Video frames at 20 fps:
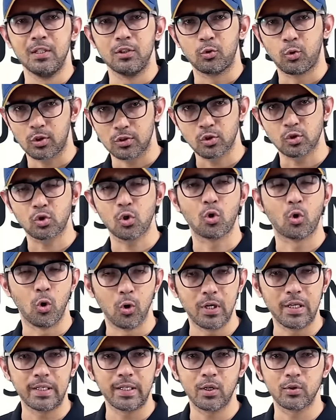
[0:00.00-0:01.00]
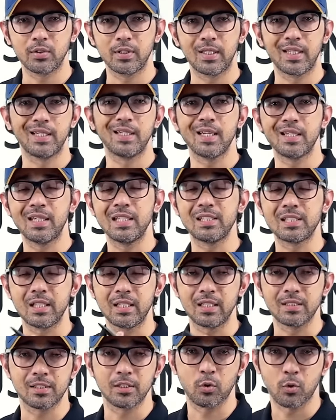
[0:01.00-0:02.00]
थोड़ा सा उसको खोलेंगे और देखेंगे किस
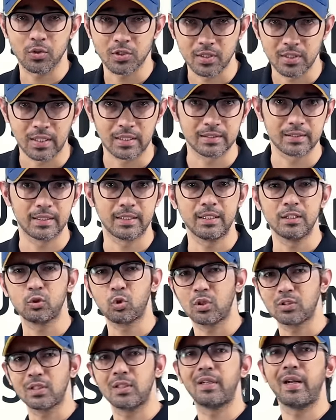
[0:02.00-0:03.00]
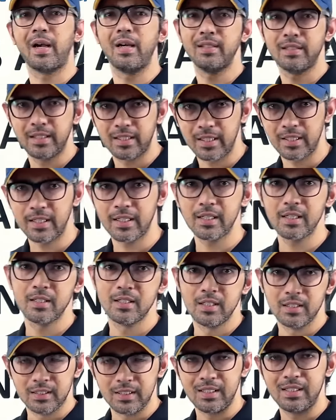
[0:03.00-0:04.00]
तरीके से क्वेश्चन आते हैं थोड़ा सा ट्रेंड देखेंगे
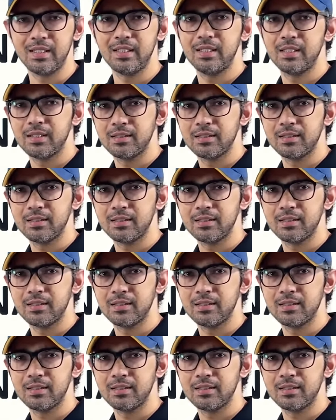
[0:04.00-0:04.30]
कि